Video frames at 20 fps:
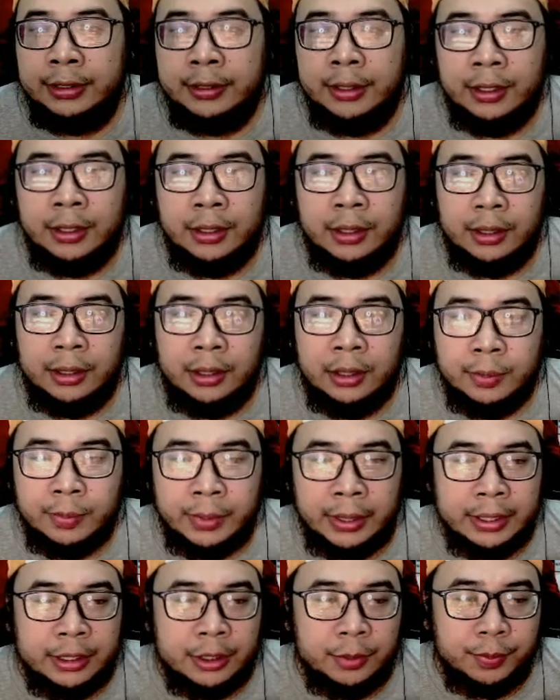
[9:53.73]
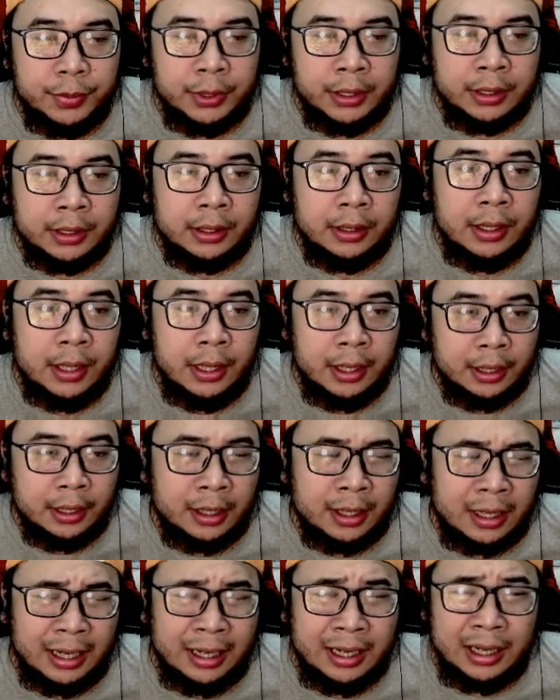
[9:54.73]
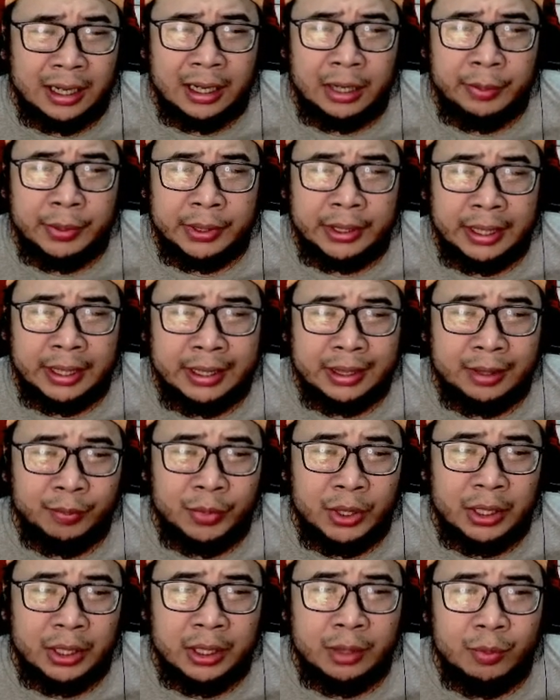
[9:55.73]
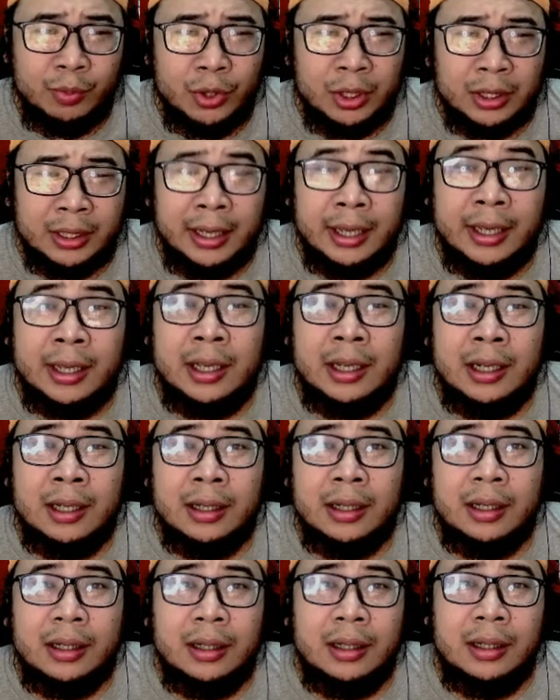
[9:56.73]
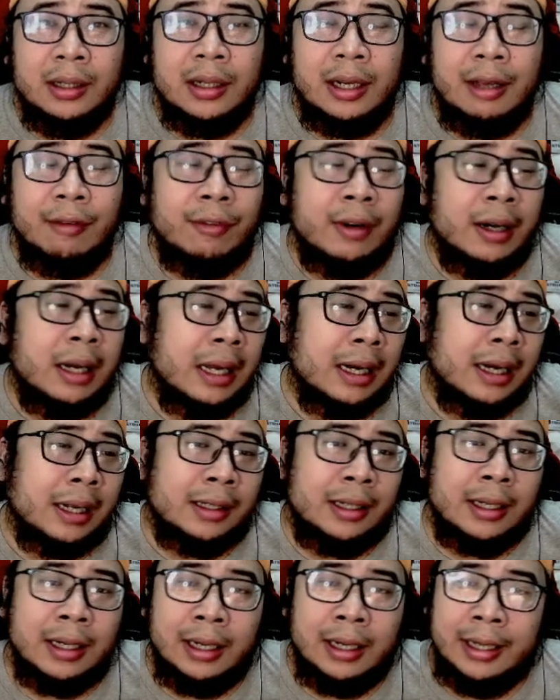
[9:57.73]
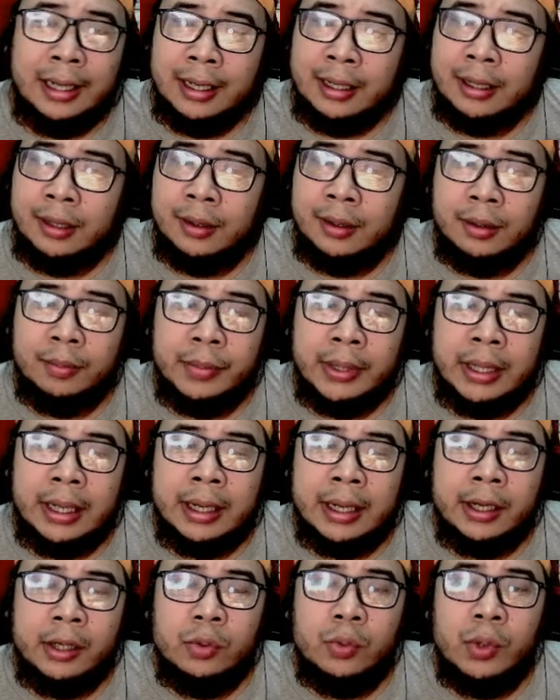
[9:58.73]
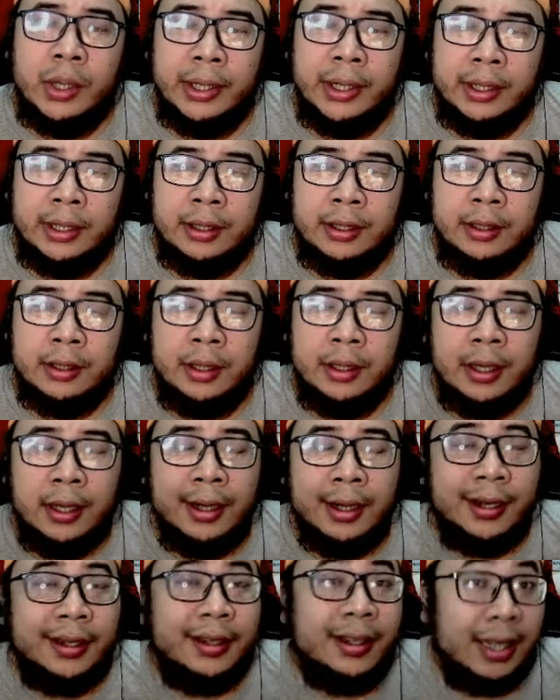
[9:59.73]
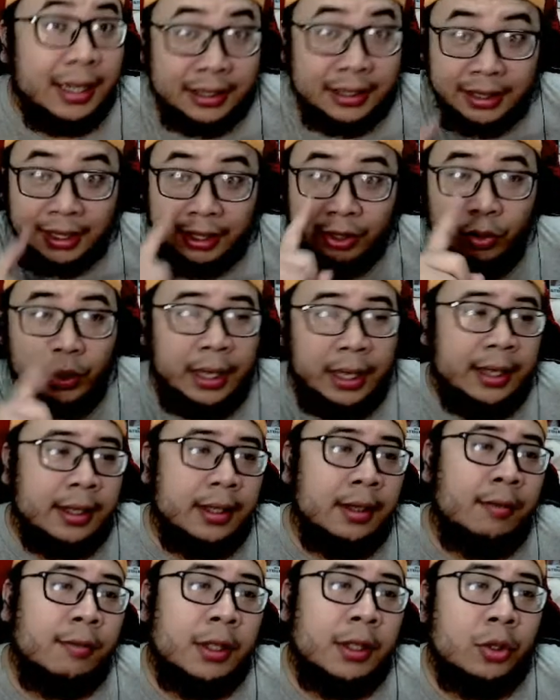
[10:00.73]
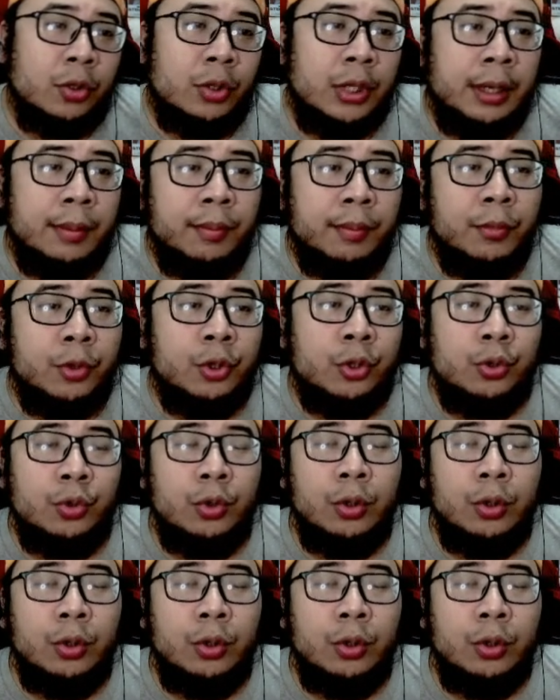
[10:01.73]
jadi ini paling cepat dan kalian akan dapat item ini buat naikin uh, level karakter kalian per hari dua nih dan satu lagi fitur yang menurut gue